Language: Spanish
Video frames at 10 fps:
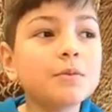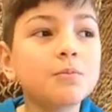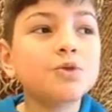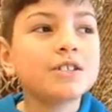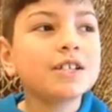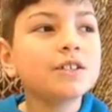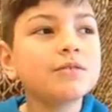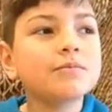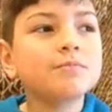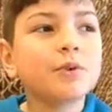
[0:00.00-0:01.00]
Muse,
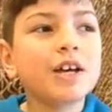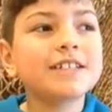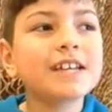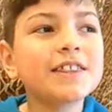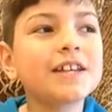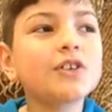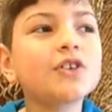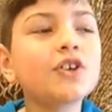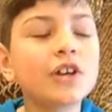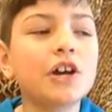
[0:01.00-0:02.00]
por así decirlo,
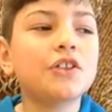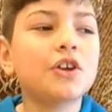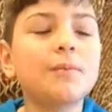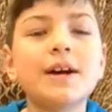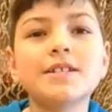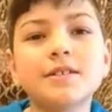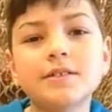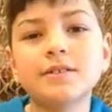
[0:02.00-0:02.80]
nos relacionó más.